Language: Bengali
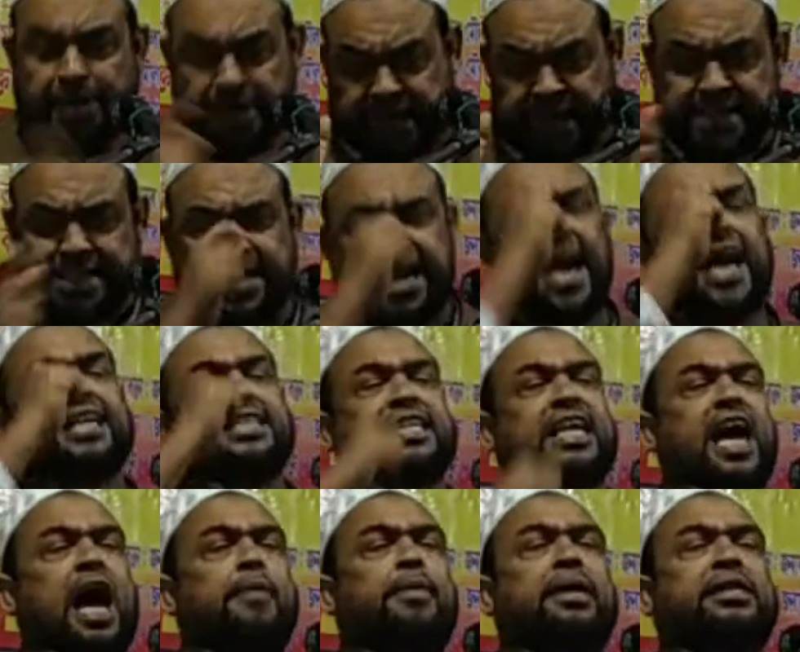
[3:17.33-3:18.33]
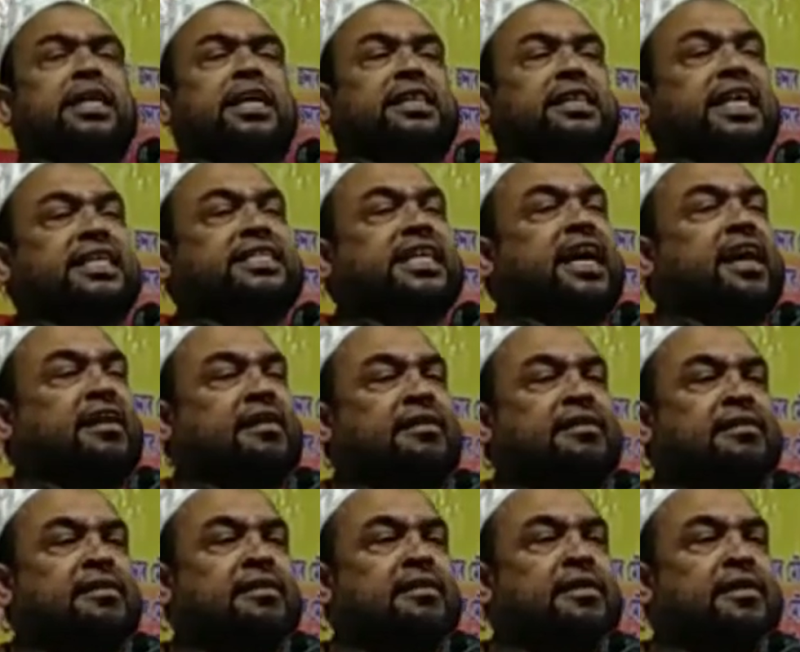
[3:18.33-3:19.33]
ব্রিটিশরা এসে আমাদের দেশের
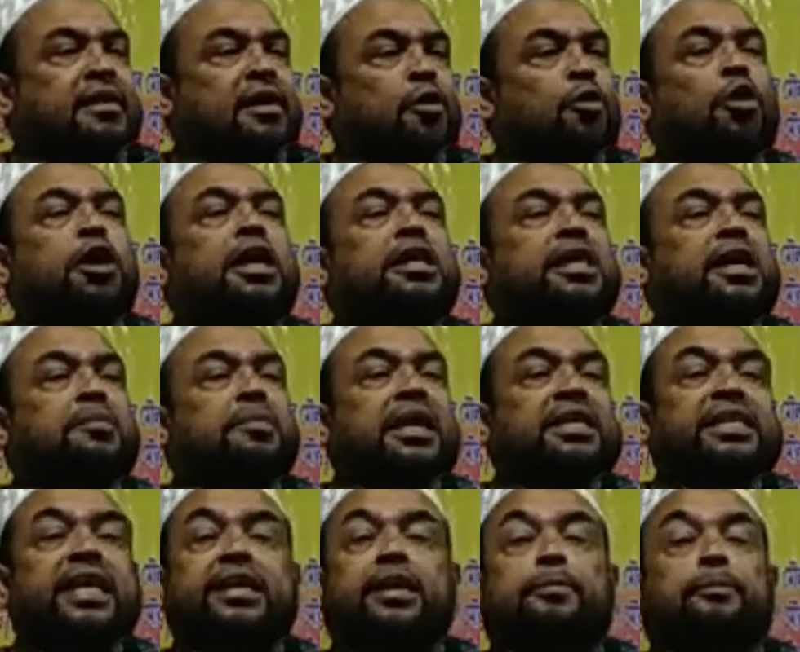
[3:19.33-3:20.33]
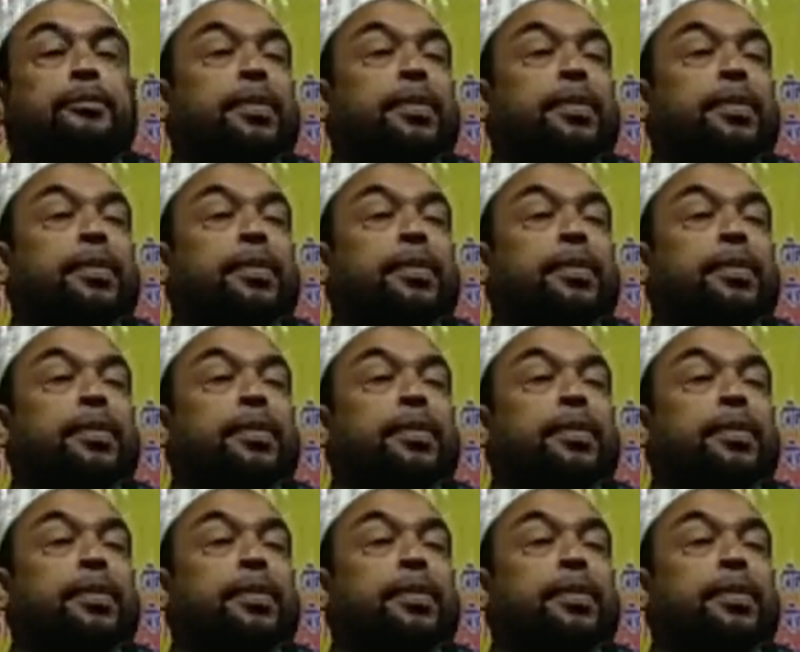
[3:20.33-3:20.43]
লোকেদের মাথাটা